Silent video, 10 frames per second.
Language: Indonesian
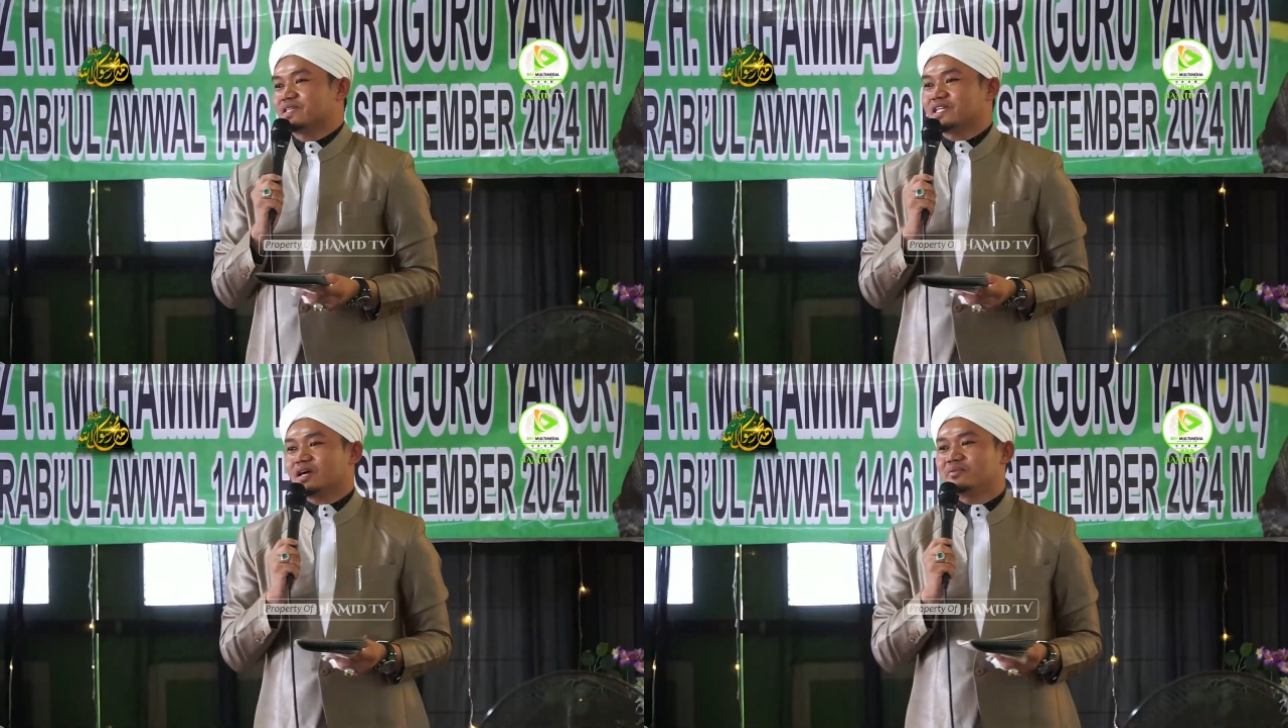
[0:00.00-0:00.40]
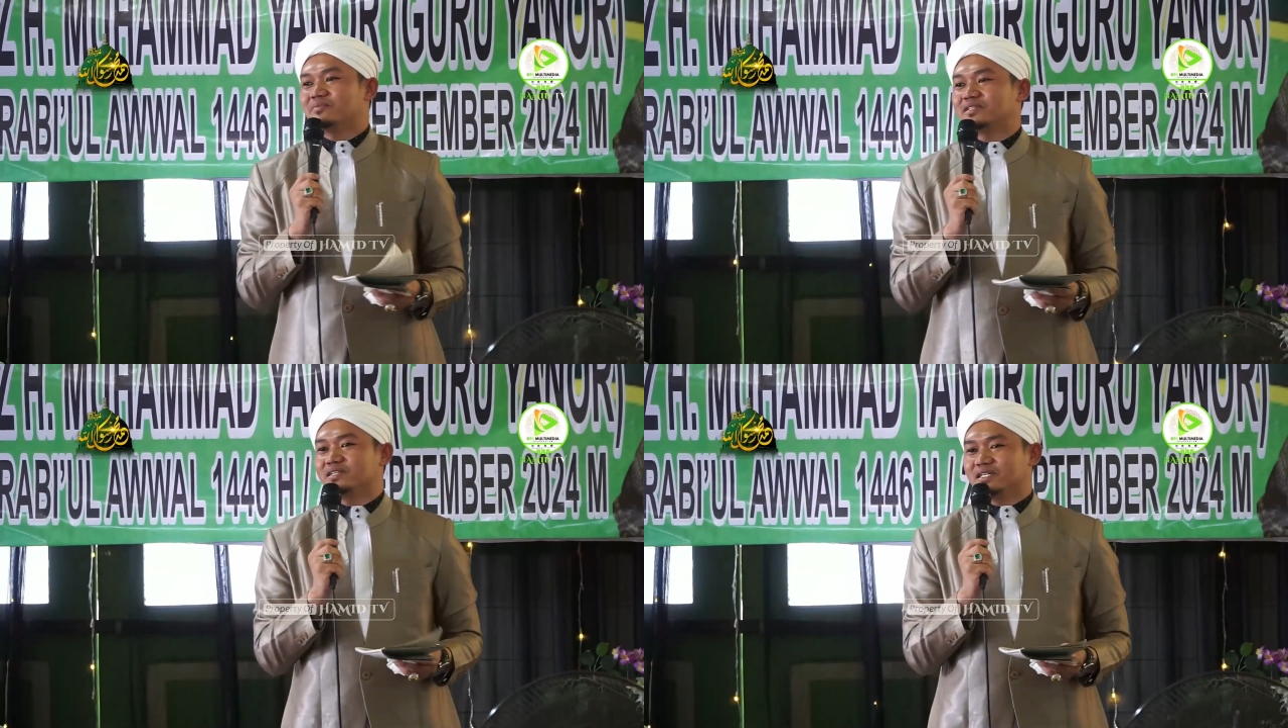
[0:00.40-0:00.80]
Jadi
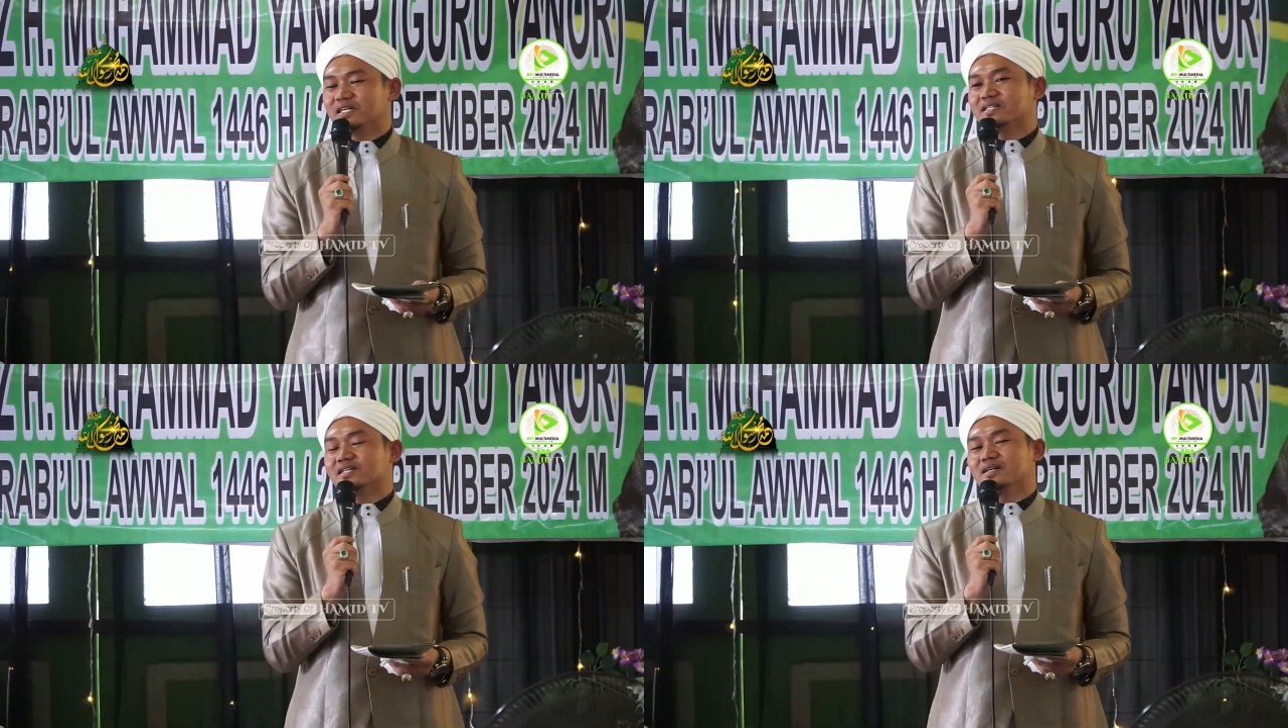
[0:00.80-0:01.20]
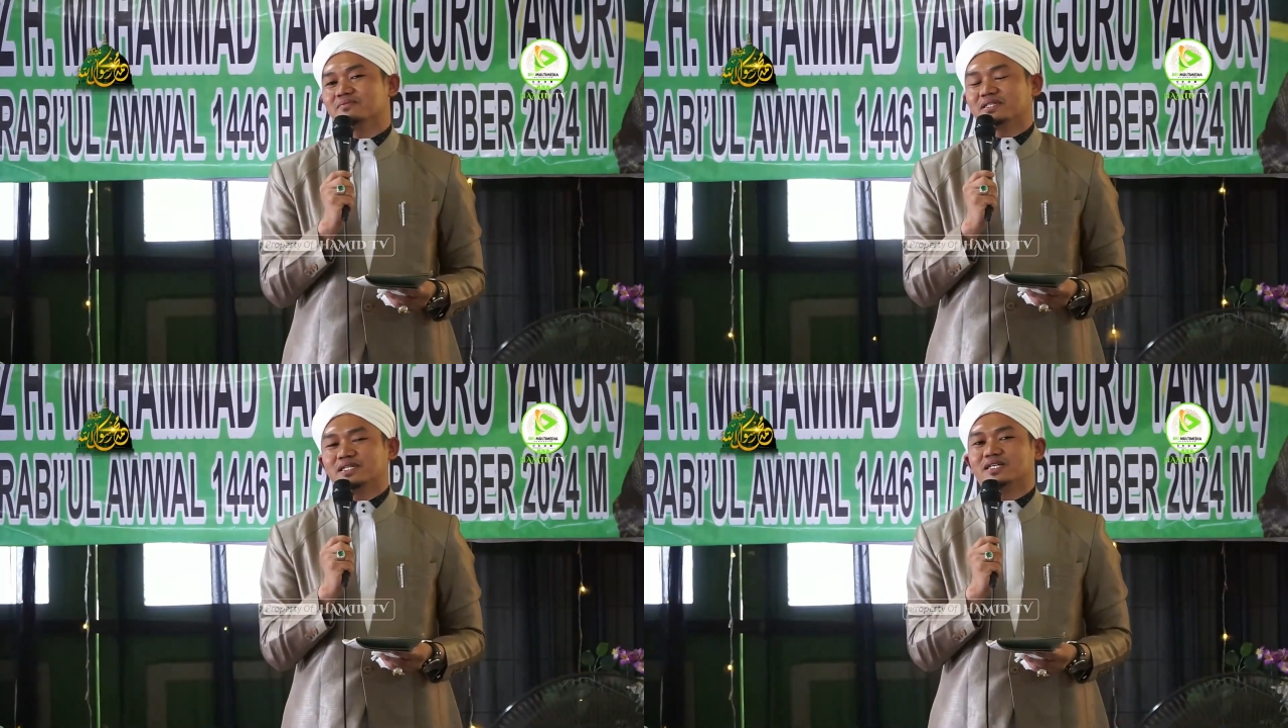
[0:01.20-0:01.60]
kami bertiga aja,
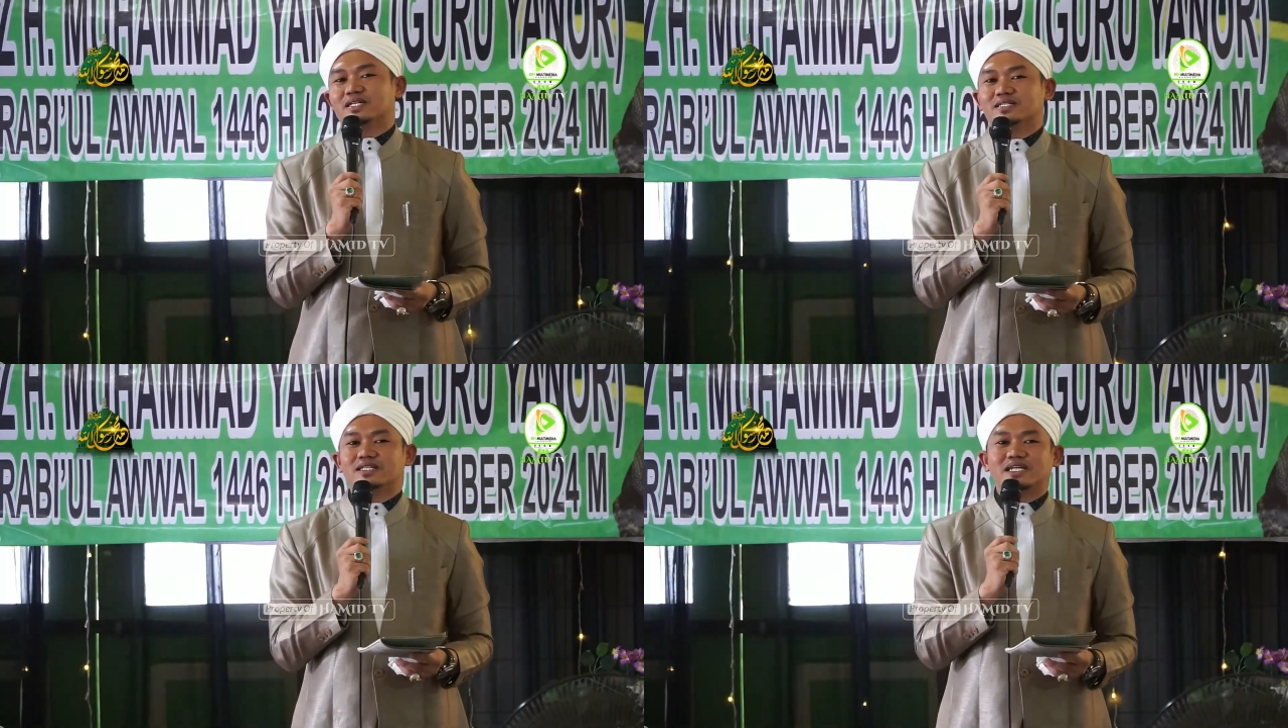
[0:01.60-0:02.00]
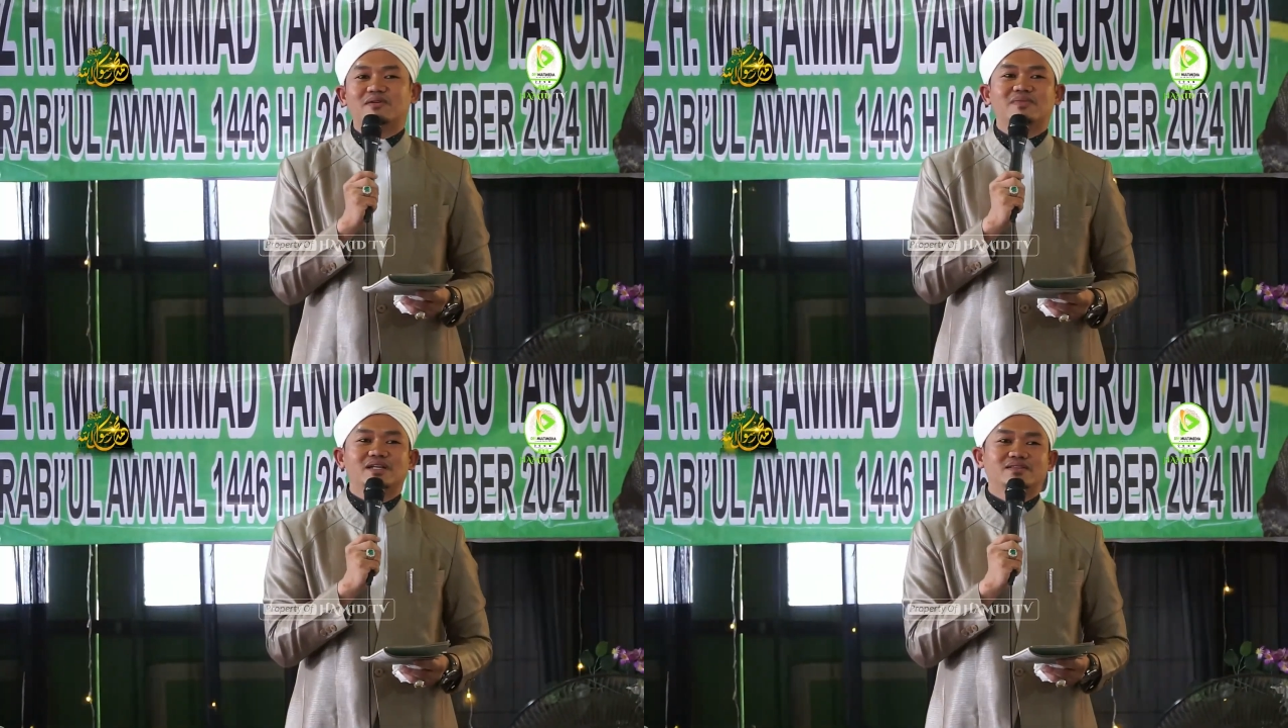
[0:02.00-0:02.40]
bertiga jadi
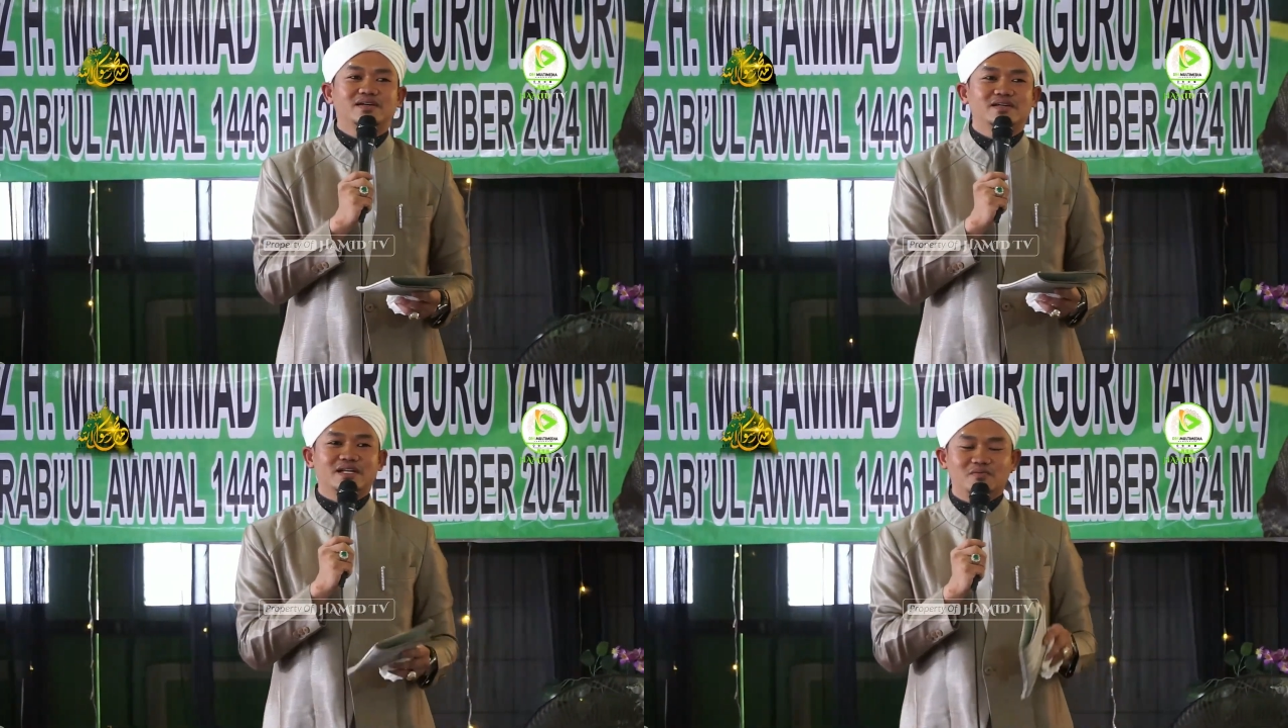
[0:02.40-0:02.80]
kamar itu.